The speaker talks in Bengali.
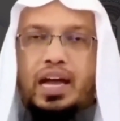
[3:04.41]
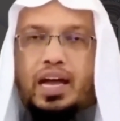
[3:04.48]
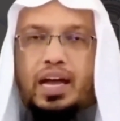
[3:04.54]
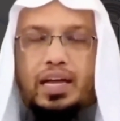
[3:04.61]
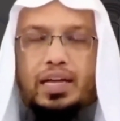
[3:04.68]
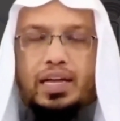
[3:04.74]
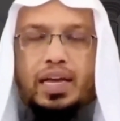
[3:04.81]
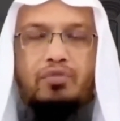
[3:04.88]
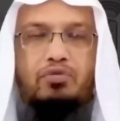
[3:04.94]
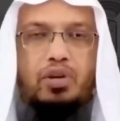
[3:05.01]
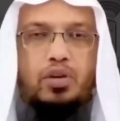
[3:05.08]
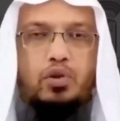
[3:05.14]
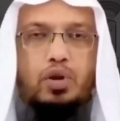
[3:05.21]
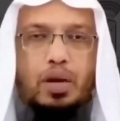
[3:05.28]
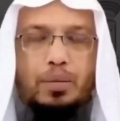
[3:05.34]
হ্যাঁ এর
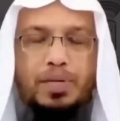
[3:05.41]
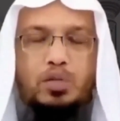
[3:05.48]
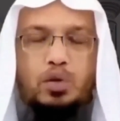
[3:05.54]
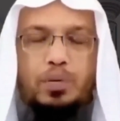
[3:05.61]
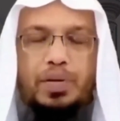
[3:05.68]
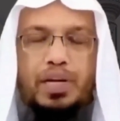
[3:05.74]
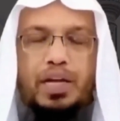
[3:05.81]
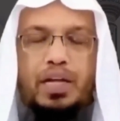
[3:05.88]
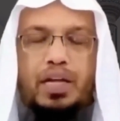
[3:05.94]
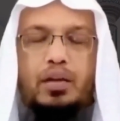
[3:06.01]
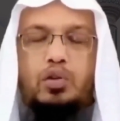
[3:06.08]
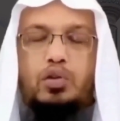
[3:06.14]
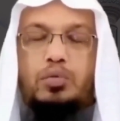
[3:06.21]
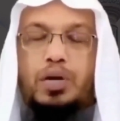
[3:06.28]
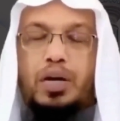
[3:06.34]
ফলে কোনো নামাজ হবে না
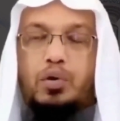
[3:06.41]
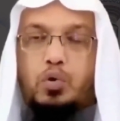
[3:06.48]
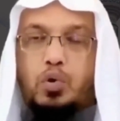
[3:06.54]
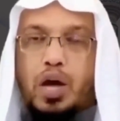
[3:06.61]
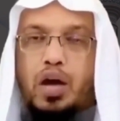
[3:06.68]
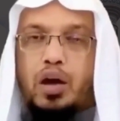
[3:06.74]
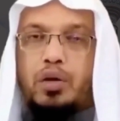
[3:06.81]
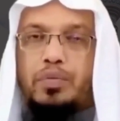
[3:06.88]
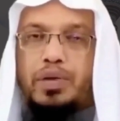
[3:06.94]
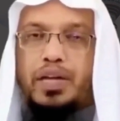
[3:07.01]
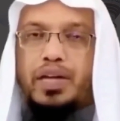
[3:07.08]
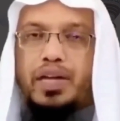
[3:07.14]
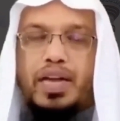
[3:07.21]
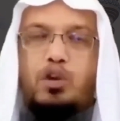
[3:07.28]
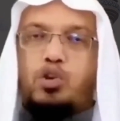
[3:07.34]
অথবা গুণা হবে